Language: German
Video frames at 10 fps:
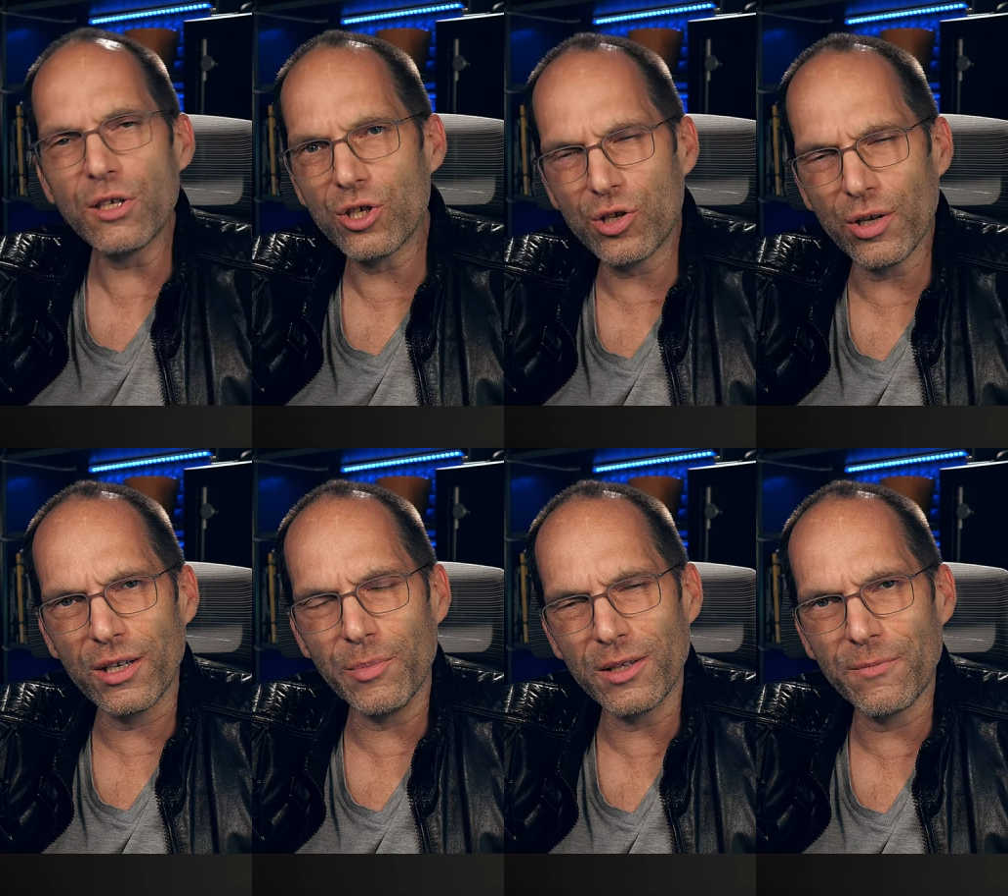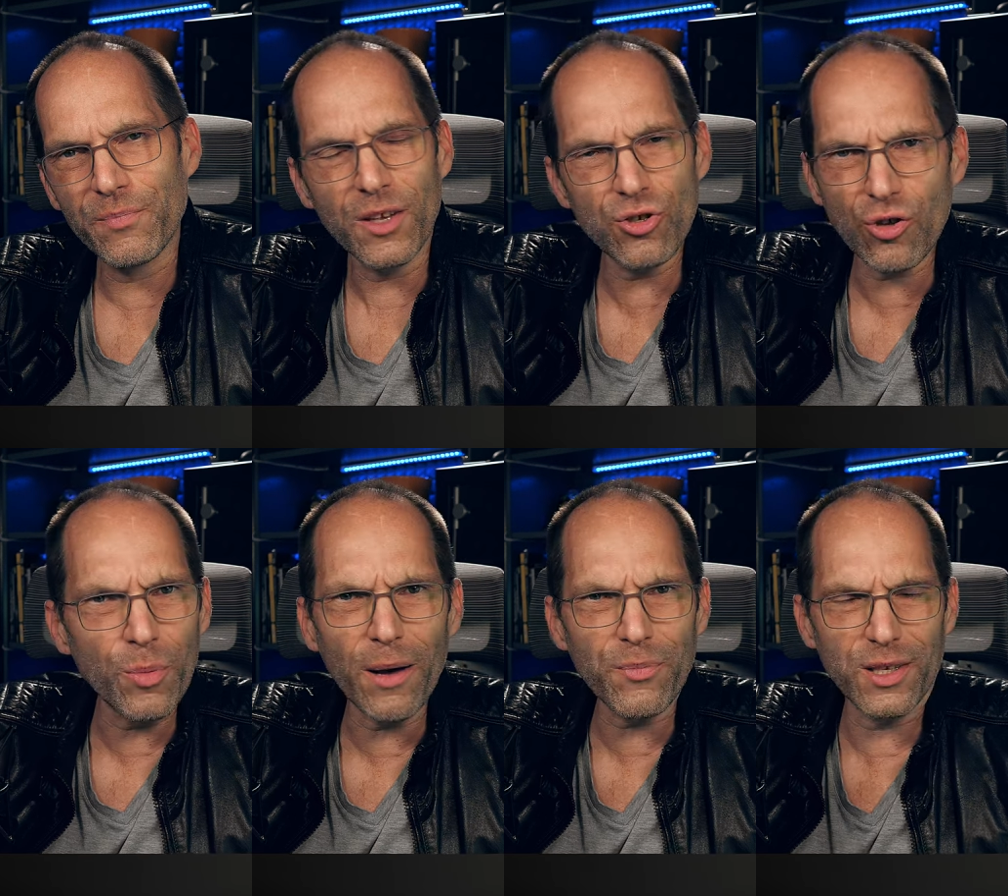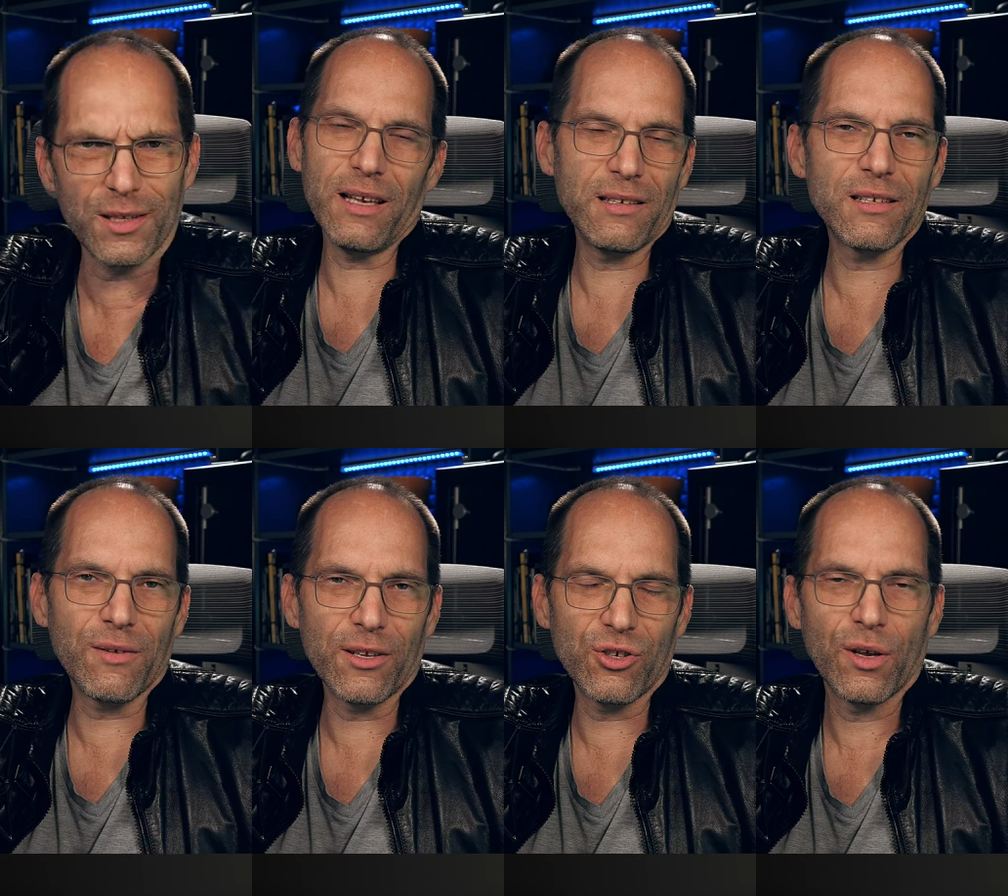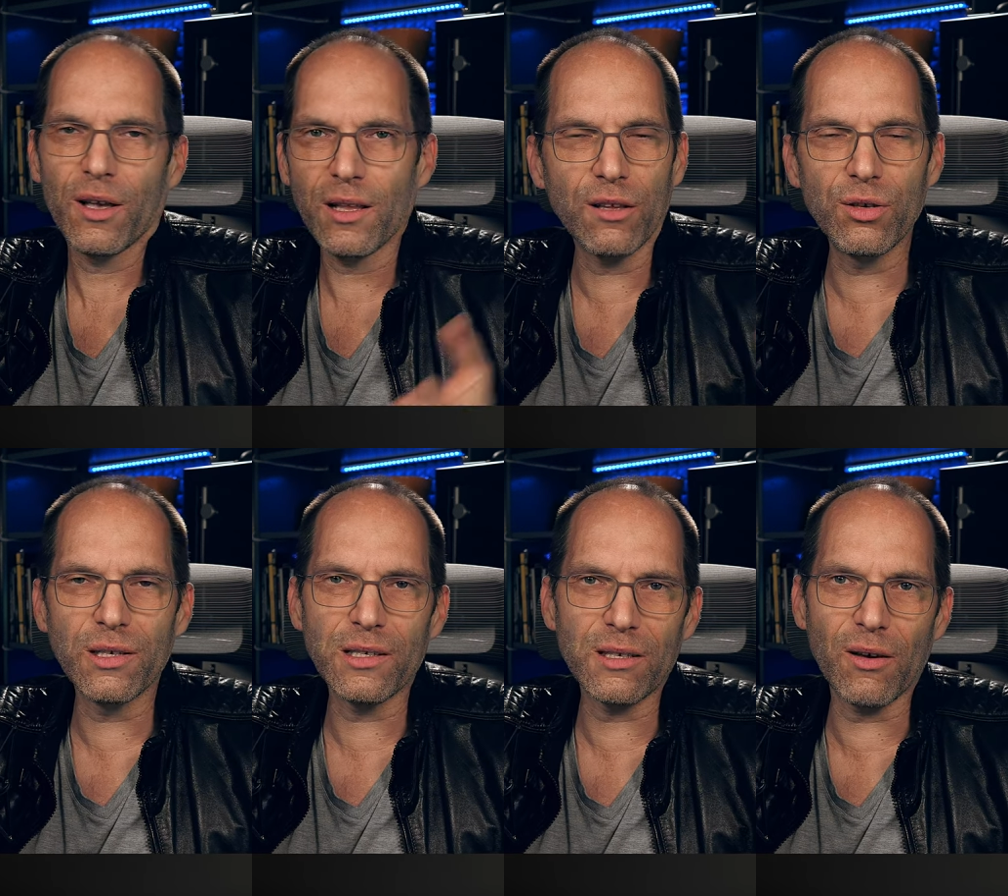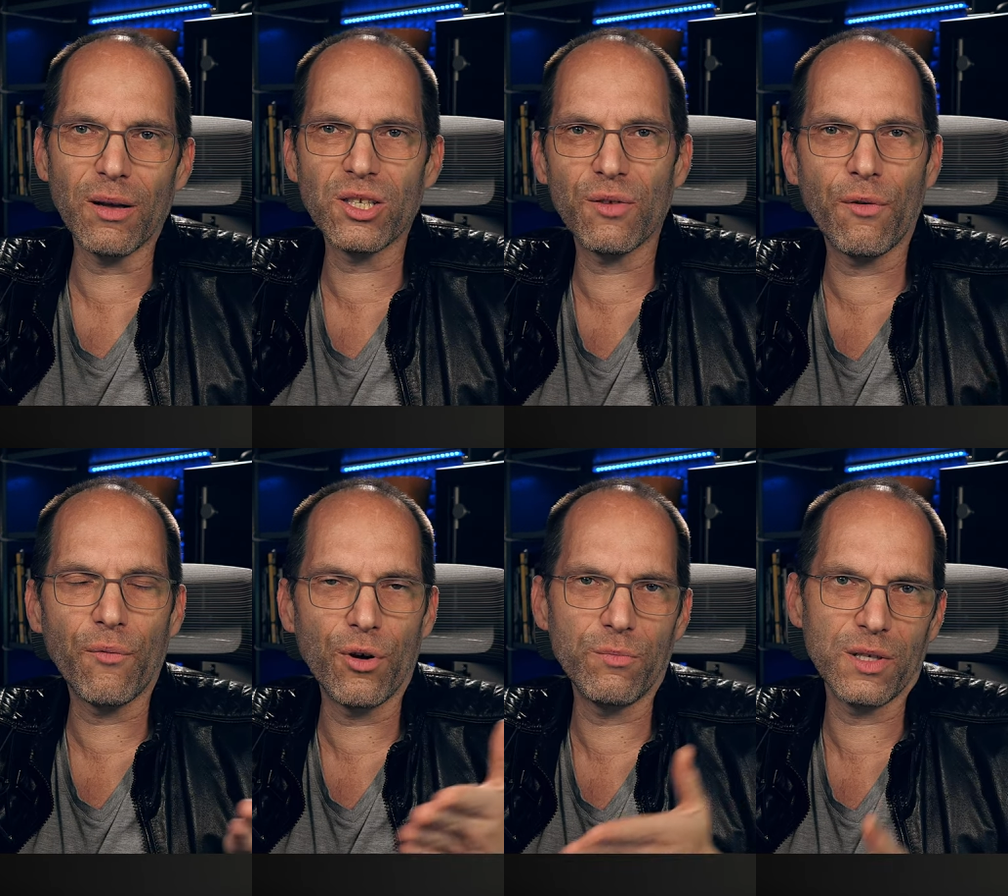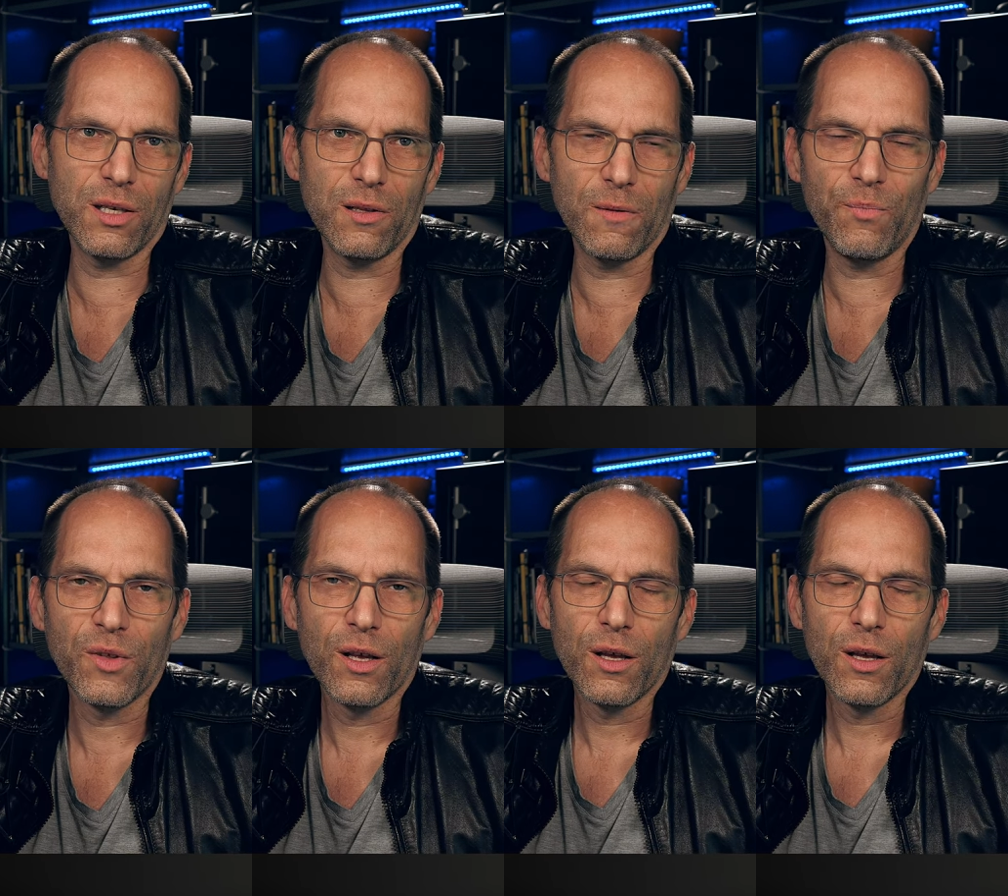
Und es stört niemand. Es stört überhaupt nicht. Es ist Quatsch. Natürlich ist es Quatsch von vorn bis hinten.